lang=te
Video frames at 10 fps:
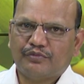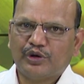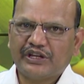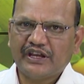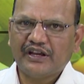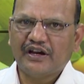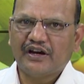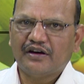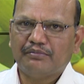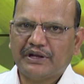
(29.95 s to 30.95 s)
ముఖ్యంగా
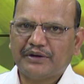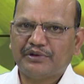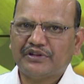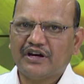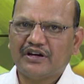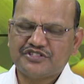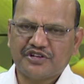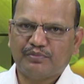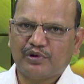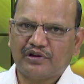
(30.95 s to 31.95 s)
మనం ఇందా
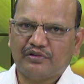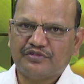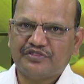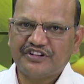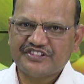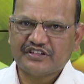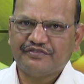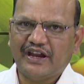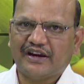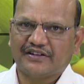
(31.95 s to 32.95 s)
చెప్పుకున్నాం రిస్క్
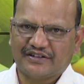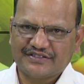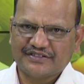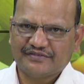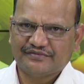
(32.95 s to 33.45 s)
ఫ్యాక్టర్స్